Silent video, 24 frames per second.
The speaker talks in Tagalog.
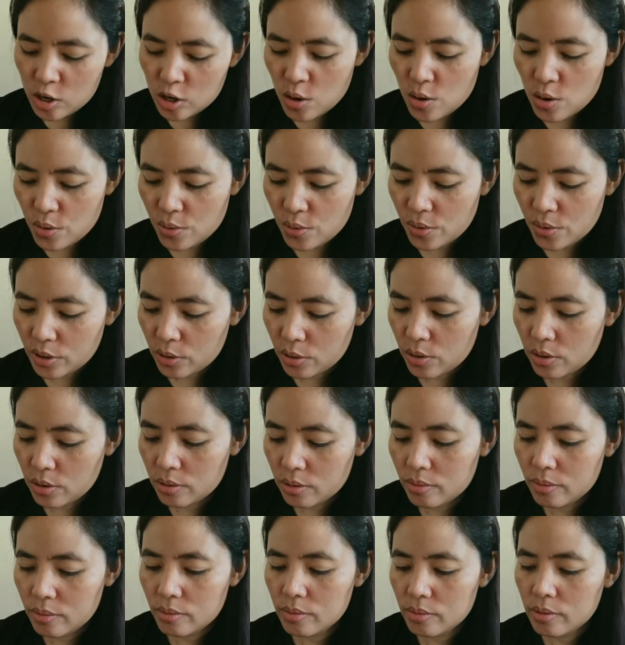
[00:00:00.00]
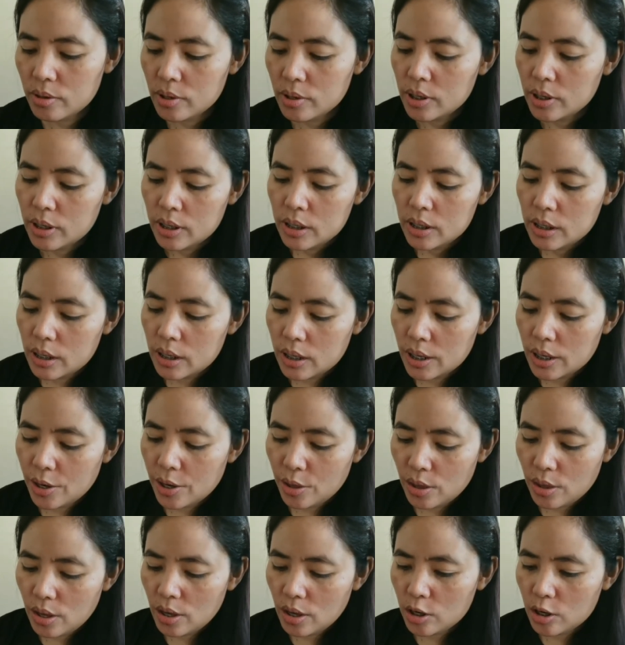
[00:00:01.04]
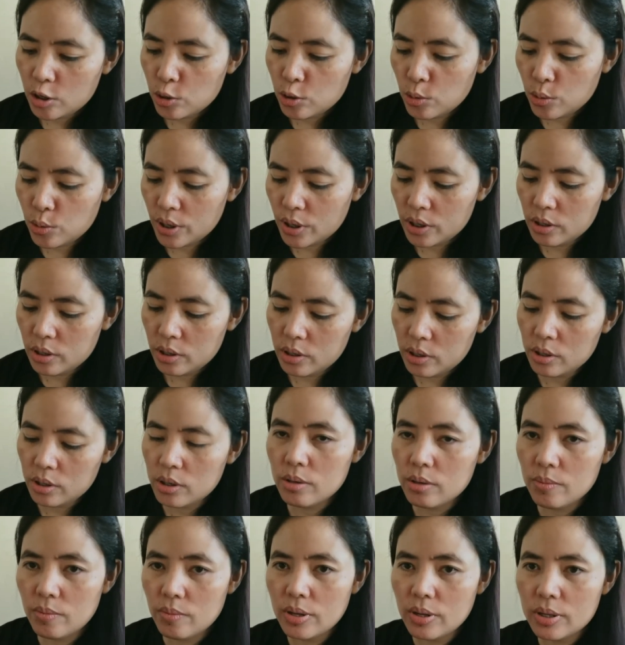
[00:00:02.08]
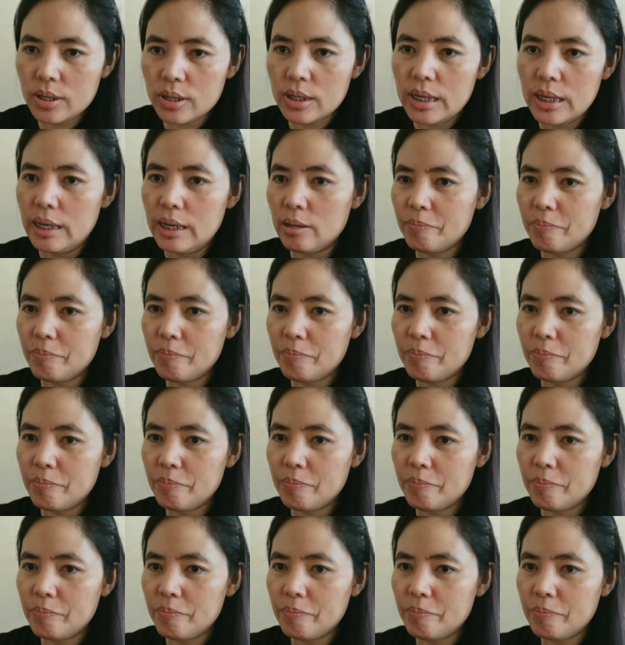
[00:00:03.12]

so, ito, I think shorts, Let's see.